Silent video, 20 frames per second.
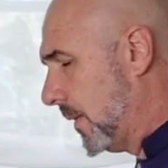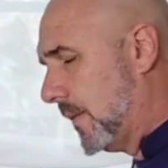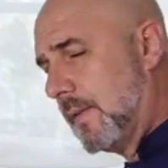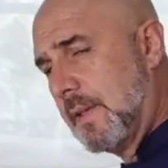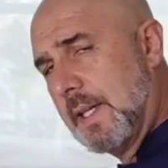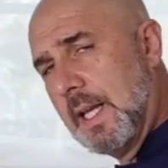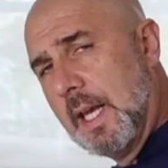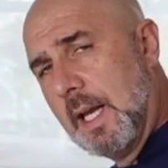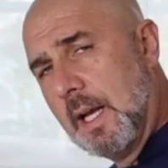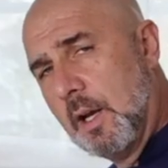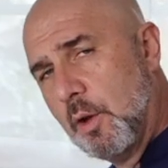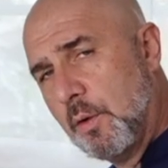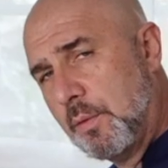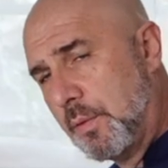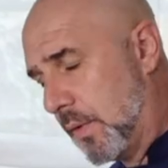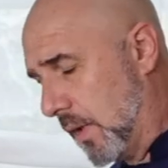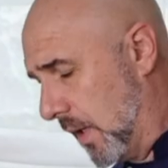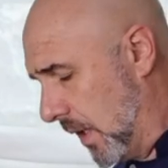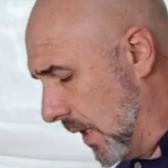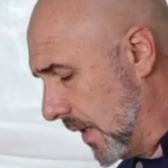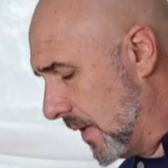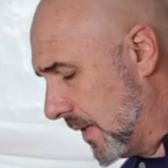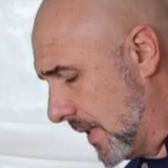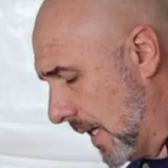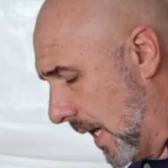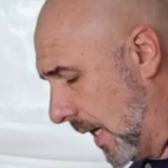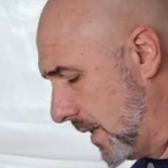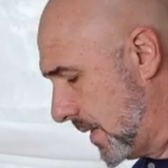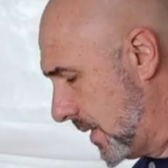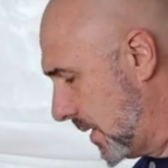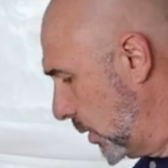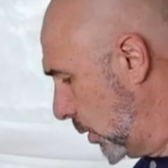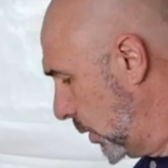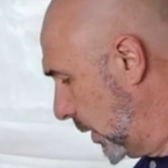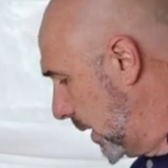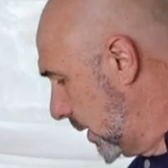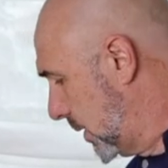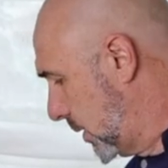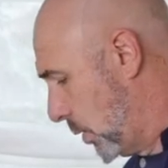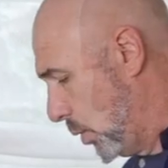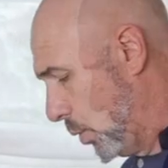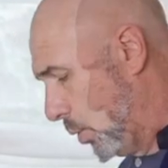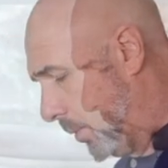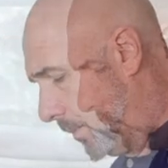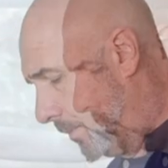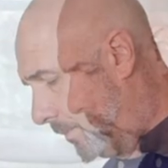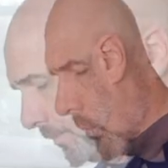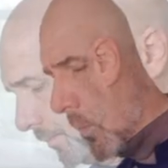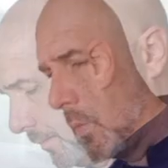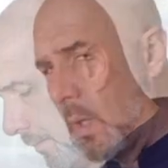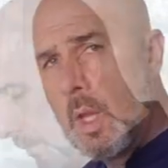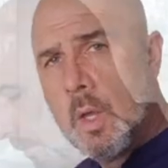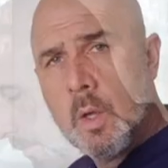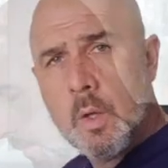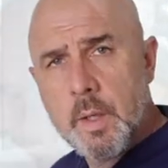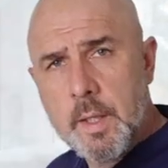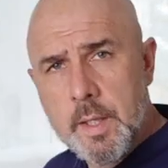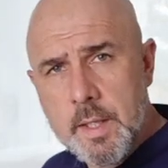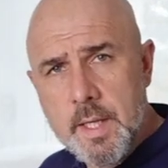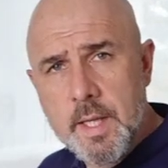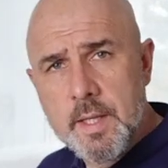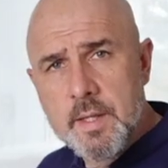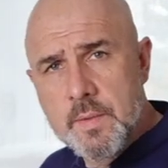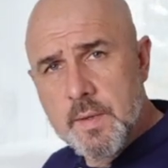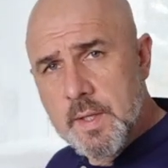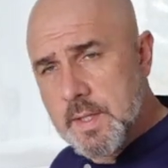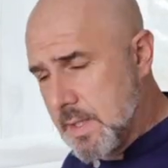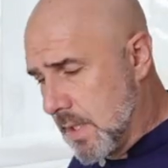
Teelöffel Salz noch dazu. Jetzt wird